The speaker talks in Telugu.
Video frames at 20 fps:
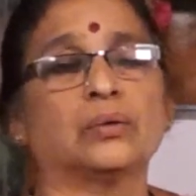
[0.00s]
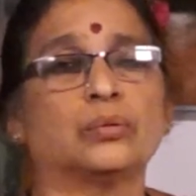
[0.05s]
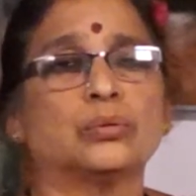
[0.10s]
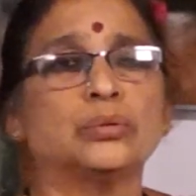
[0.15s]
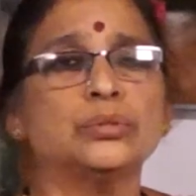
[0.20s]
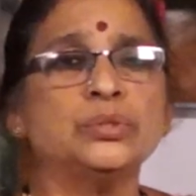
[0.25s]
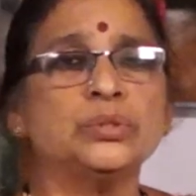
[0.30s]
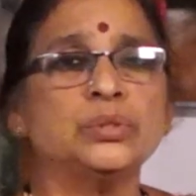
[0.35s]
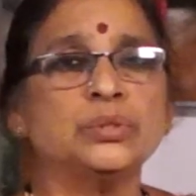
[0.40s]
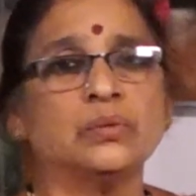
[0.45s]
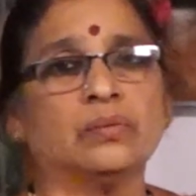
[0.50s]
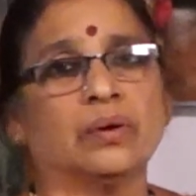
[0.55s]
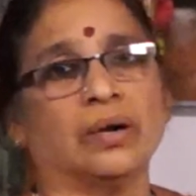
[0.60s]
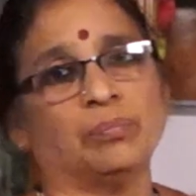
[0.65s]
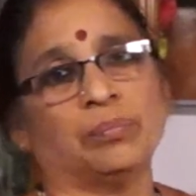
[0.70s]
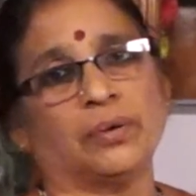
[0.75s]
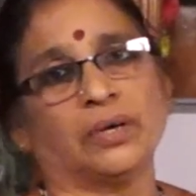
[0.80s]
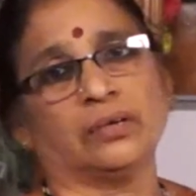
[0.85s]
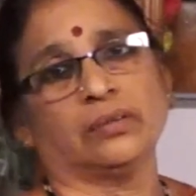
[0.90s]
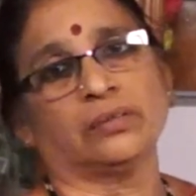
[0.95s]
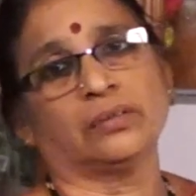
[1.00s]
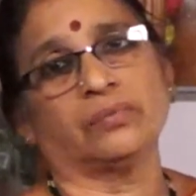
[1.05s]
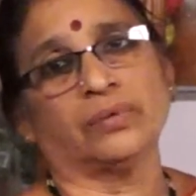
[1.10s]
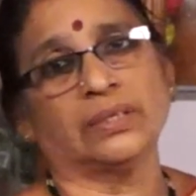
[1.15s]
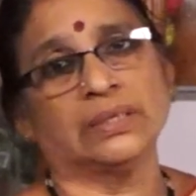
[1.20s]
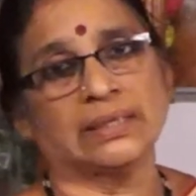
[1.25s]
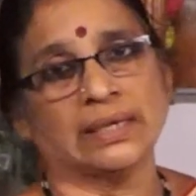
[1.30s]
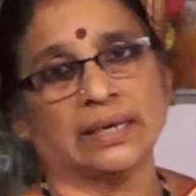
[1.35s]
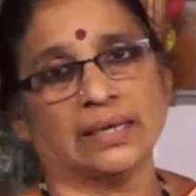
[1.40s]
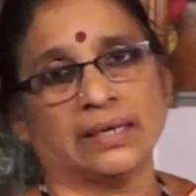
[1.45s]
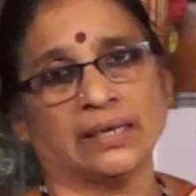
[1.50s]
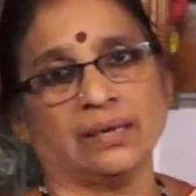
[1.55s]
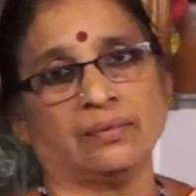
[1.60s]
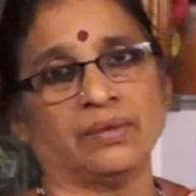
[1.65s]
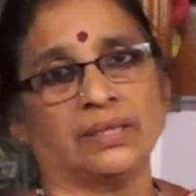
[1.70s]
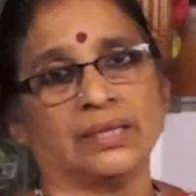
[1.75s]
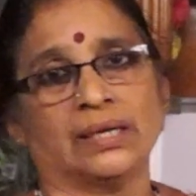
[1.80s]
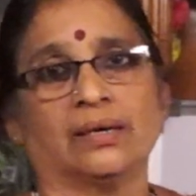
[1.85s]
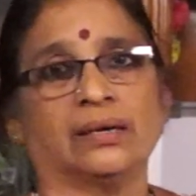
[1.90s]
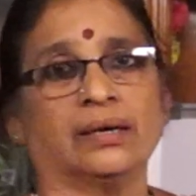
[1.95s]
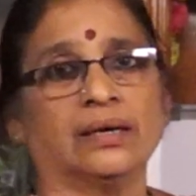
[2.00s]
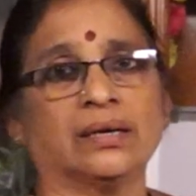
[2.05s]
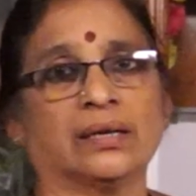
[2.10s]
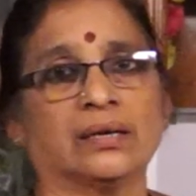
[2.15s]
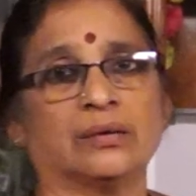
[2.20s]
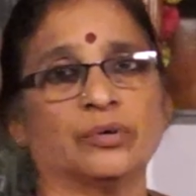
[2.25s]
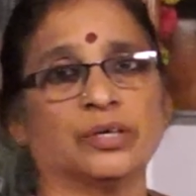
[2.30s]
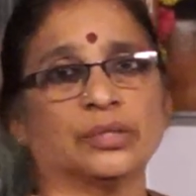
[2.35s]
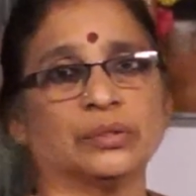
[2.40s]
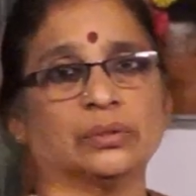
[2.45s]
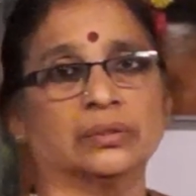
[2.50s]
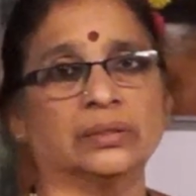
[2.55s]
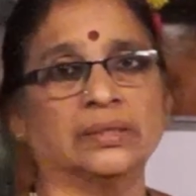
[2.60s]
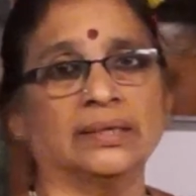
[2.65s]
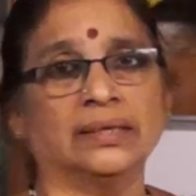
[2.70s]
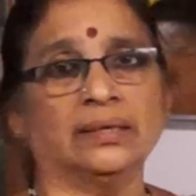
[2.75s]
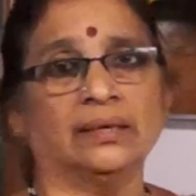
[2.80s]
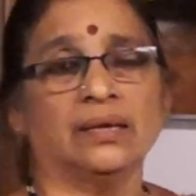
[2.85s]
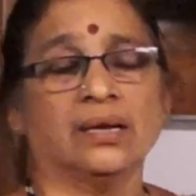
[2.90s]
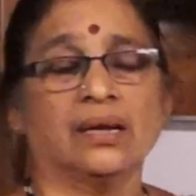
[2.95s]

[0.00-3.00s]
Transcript: కొంచెం ఆ పటుత్వం తగ్గే విధంగా కనబడుతోంది